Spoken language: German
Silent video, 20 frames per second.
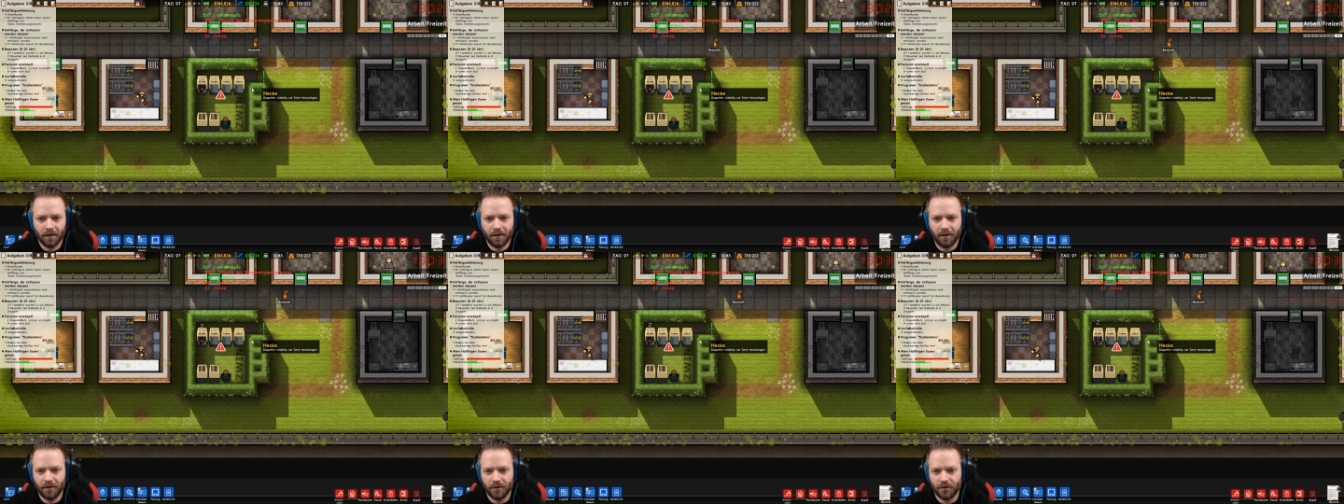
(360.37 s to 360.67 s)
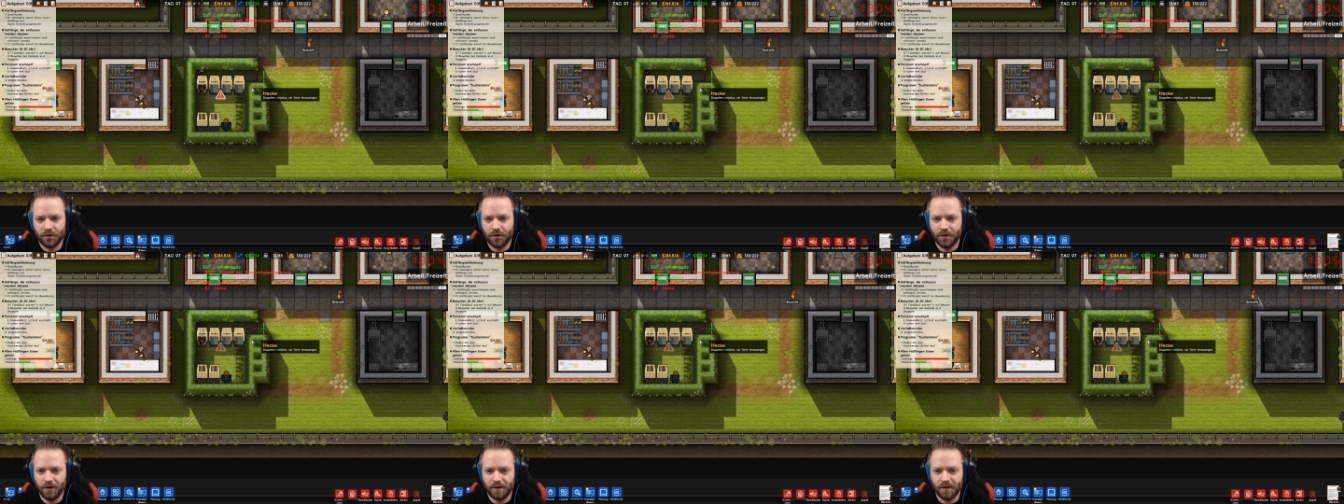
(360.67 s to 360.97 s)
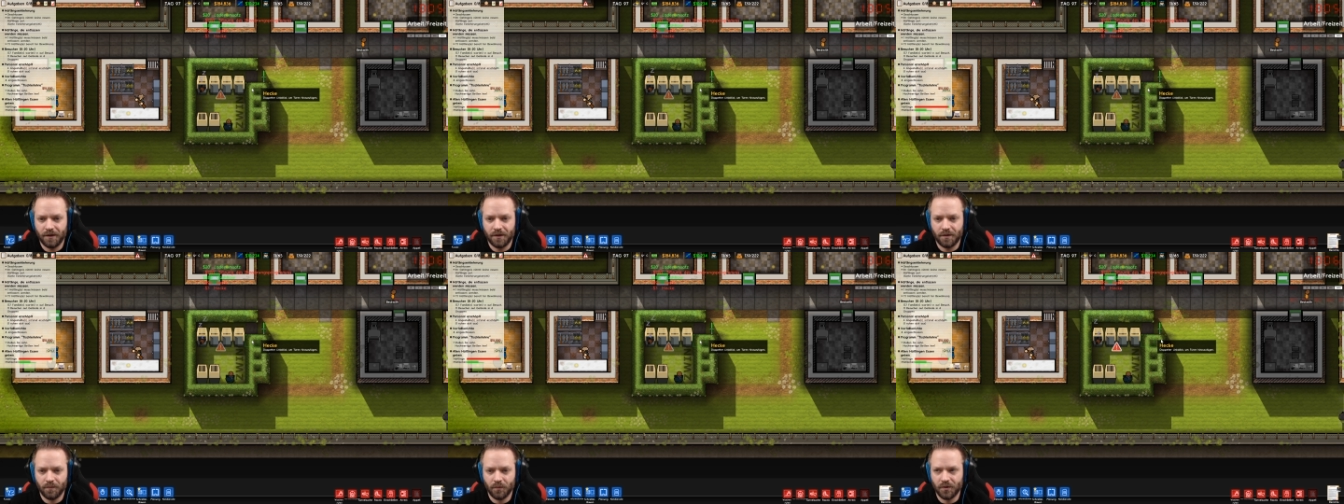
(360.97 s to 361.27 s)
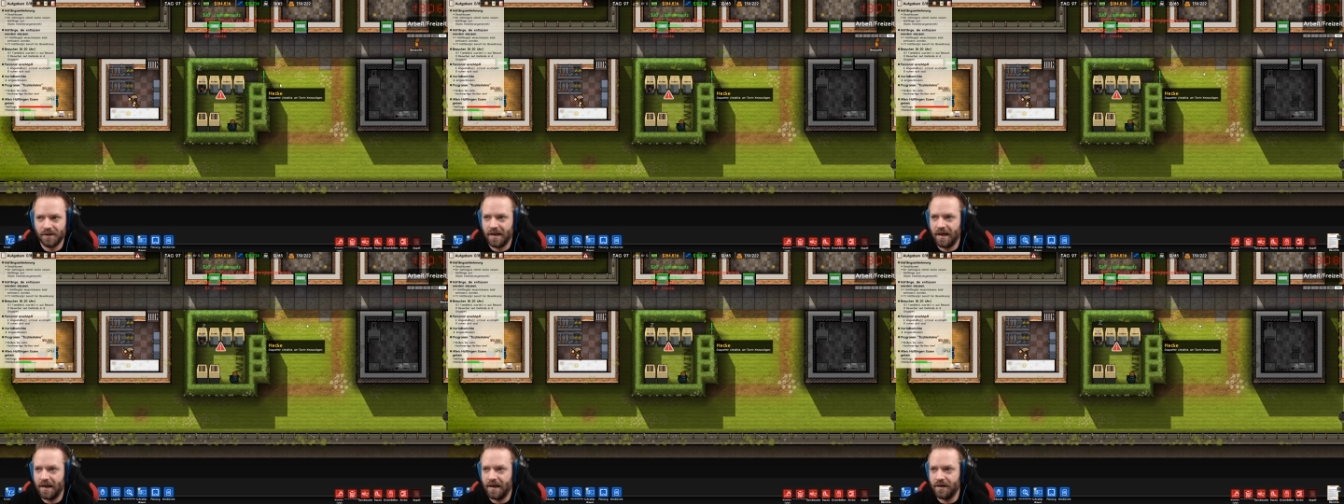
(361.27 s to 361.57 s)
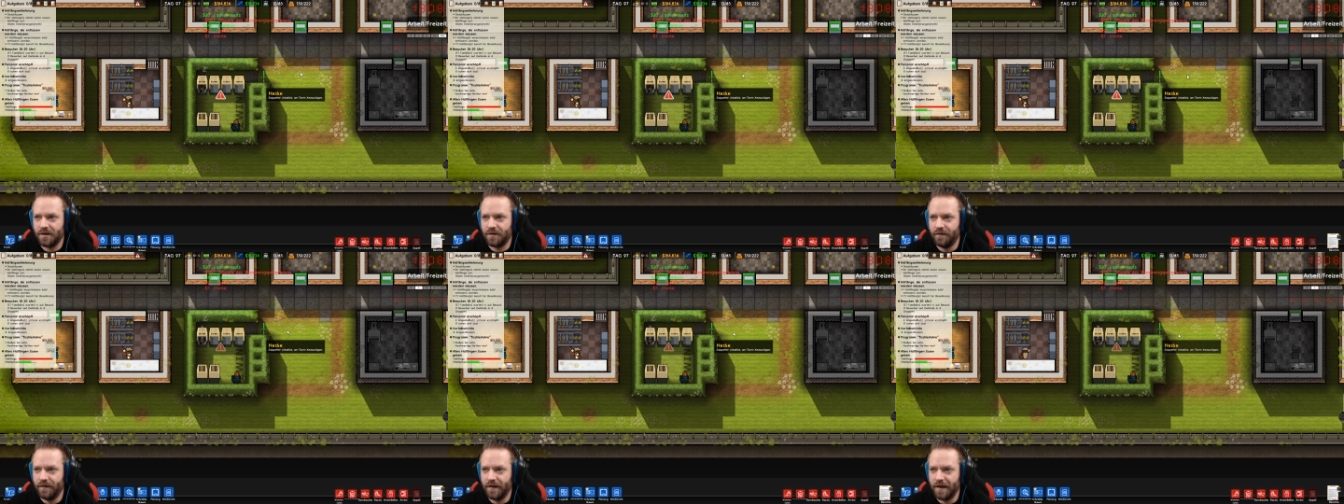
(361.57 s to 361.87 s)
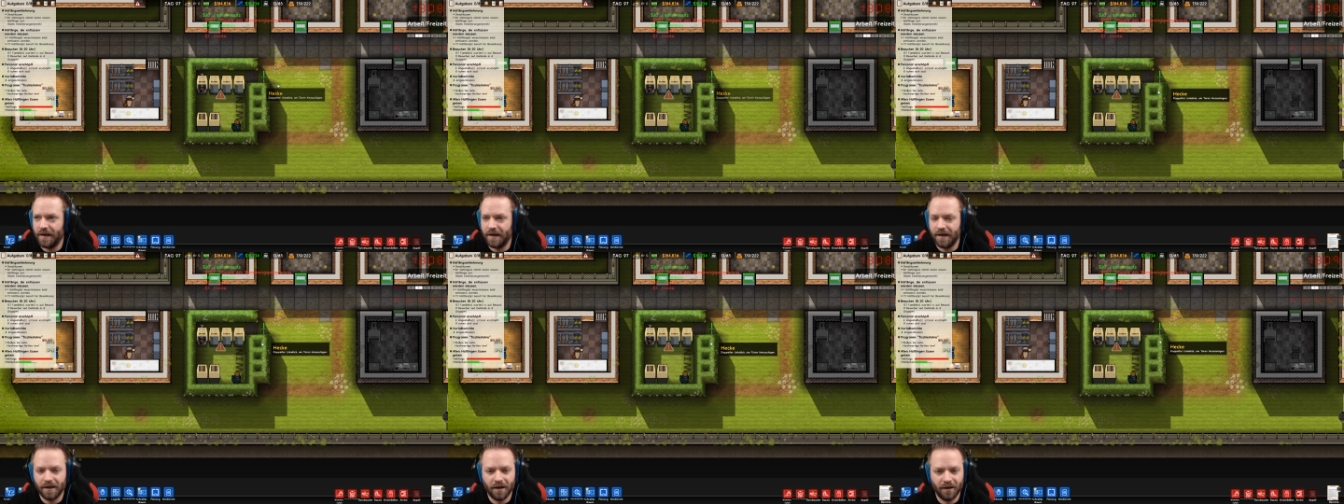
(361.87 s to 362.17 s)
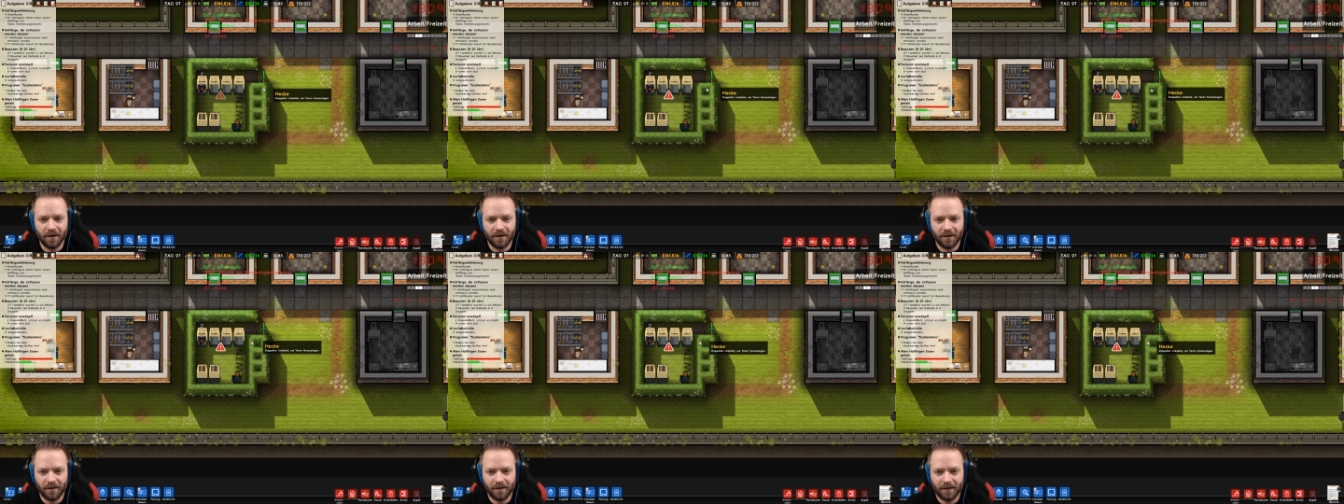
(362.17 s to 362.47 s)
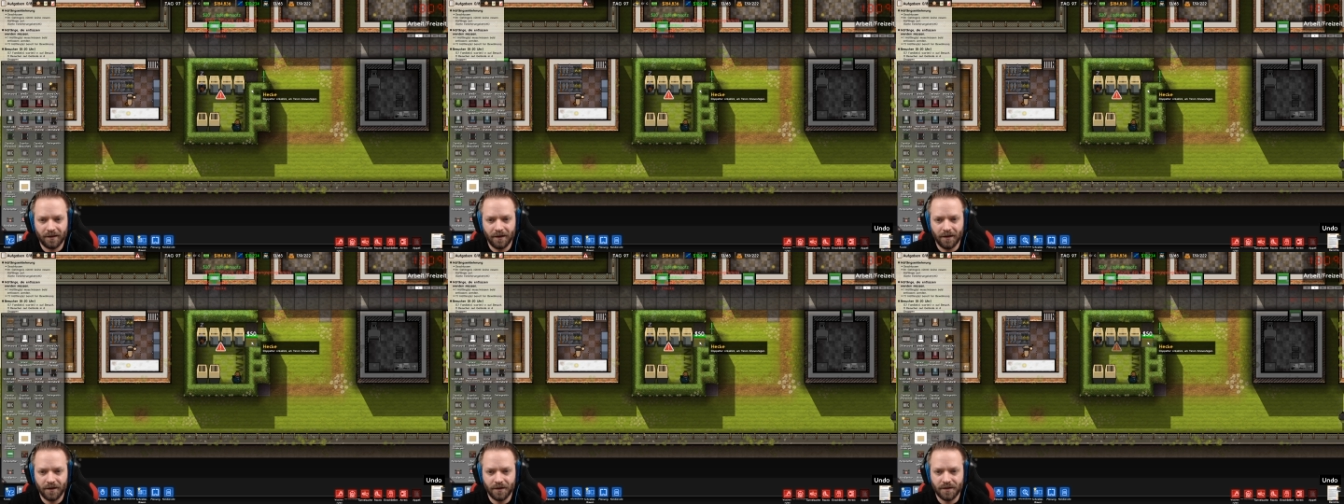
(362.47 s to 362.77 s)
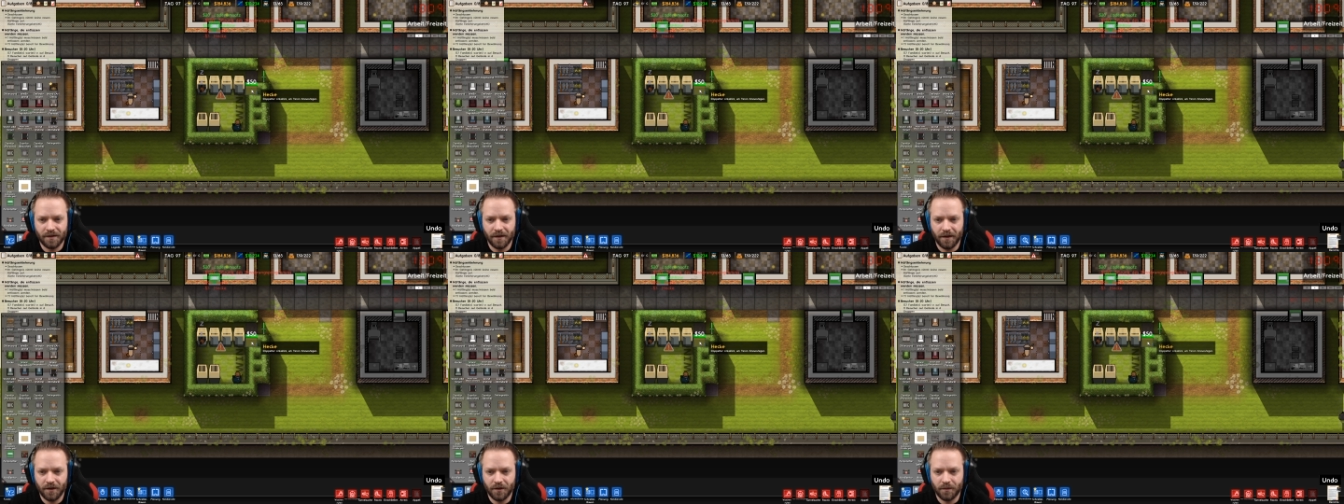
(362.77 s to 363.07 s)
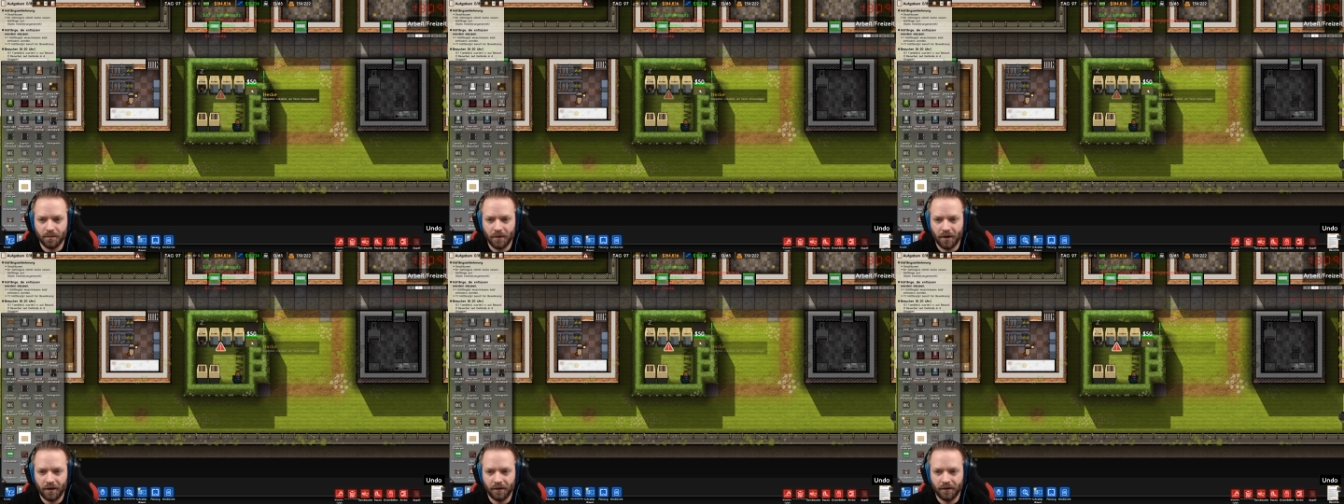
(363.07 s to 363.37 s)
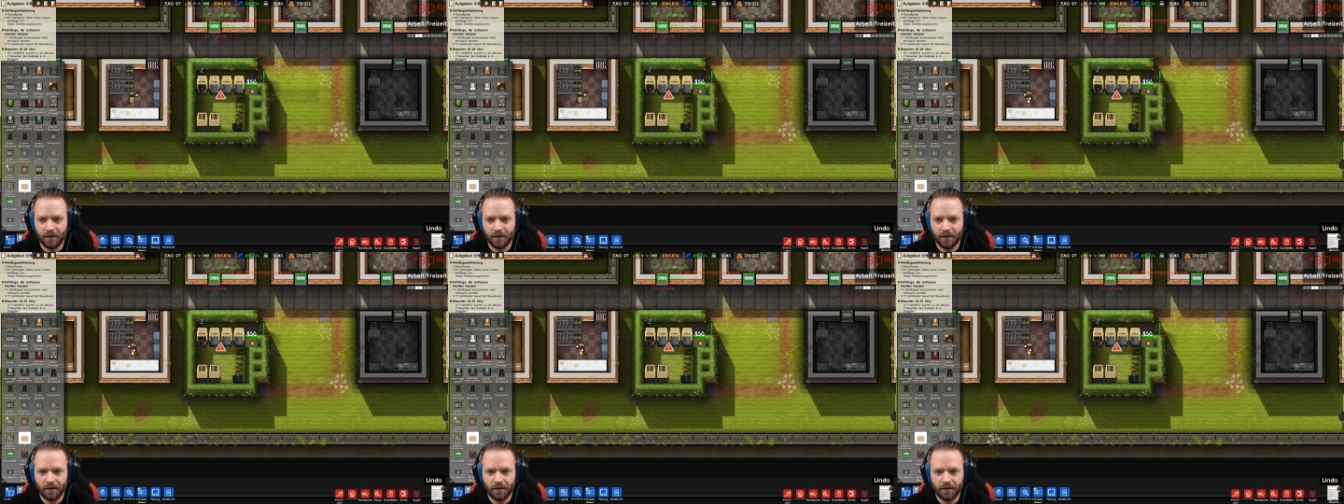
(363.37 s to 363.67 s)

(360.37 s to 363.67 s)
Oh shit, ich muss echt weniger gleichzeitig machen.